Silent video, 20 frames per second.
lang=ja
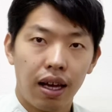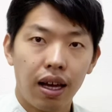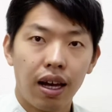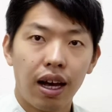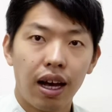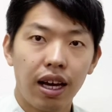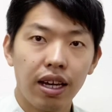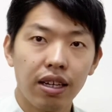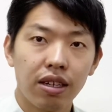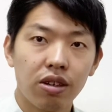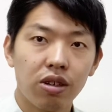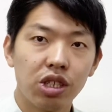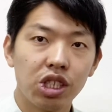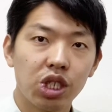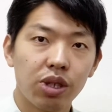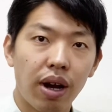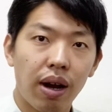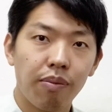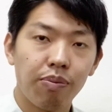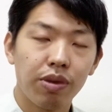はい、こんに
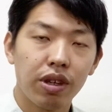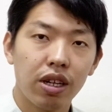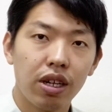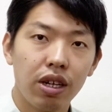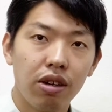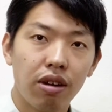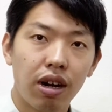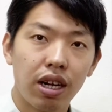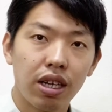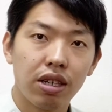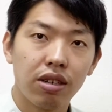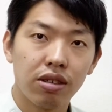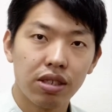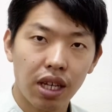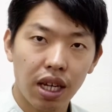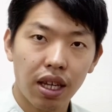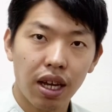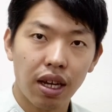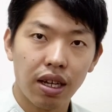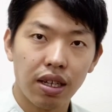ちは。ウハリキュー
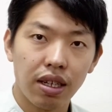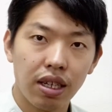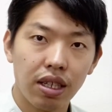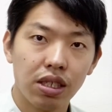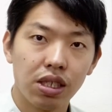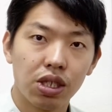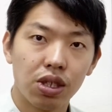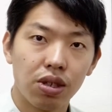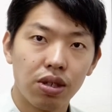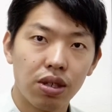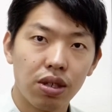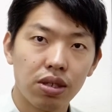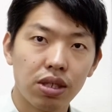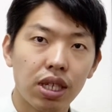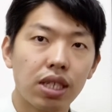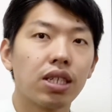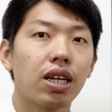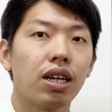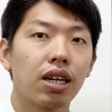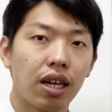生体院院長の
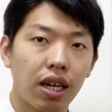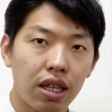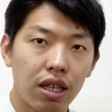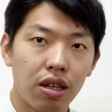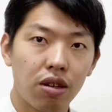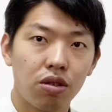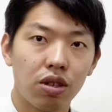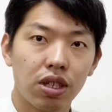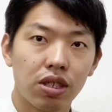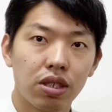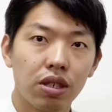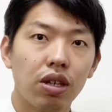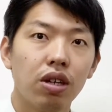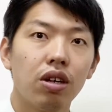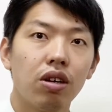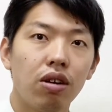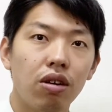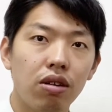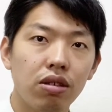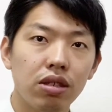笹原健太郎です。
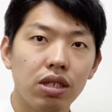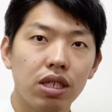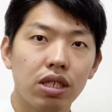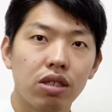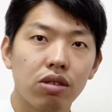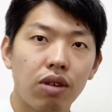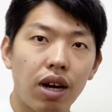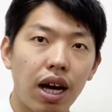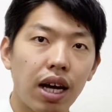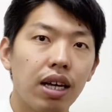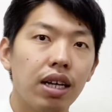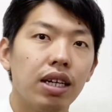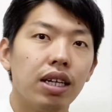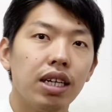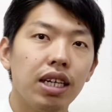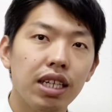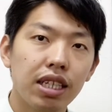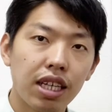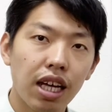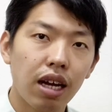本日は、
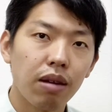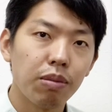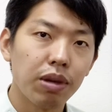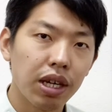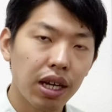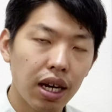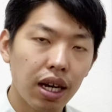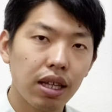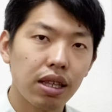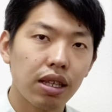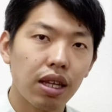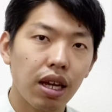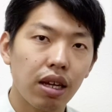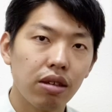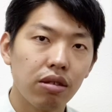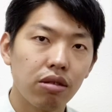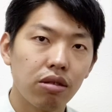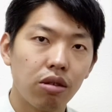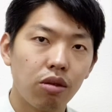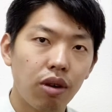痛みが出
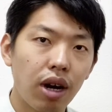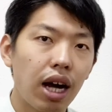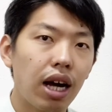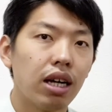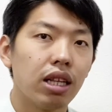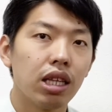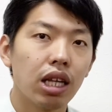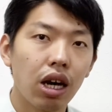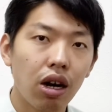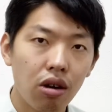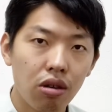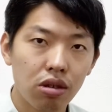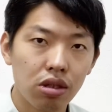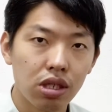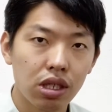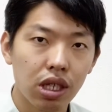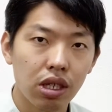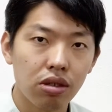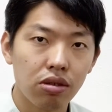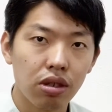るのは
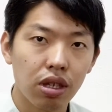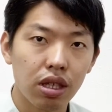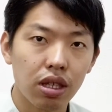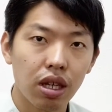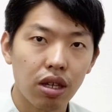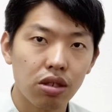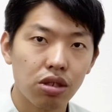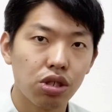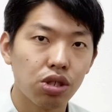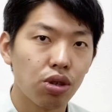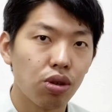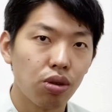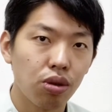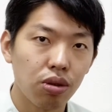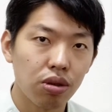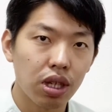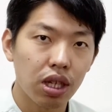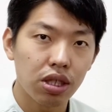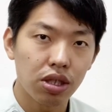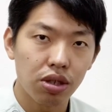治してくれてる証
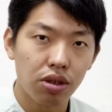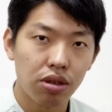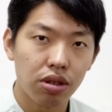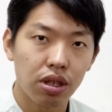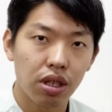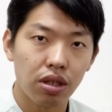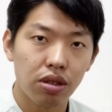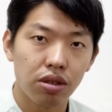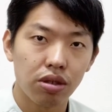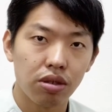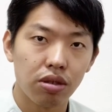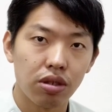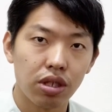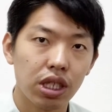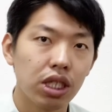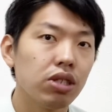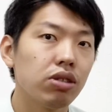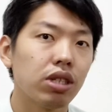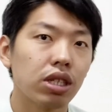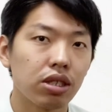拠ですよっていう、その
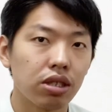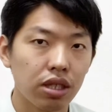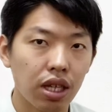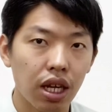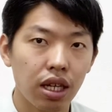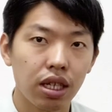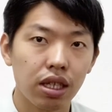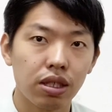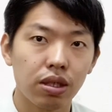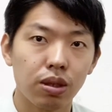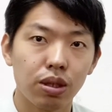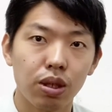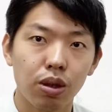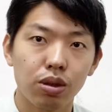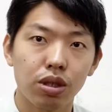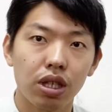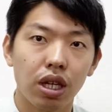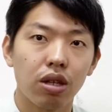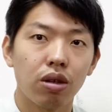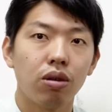理由ですね、について
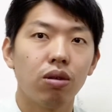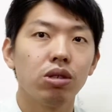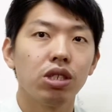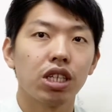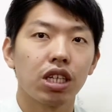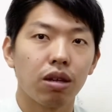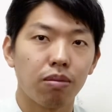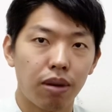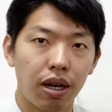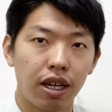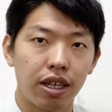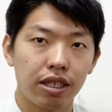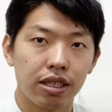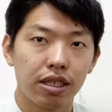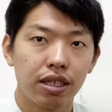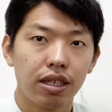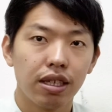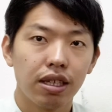お伝えの方してきます。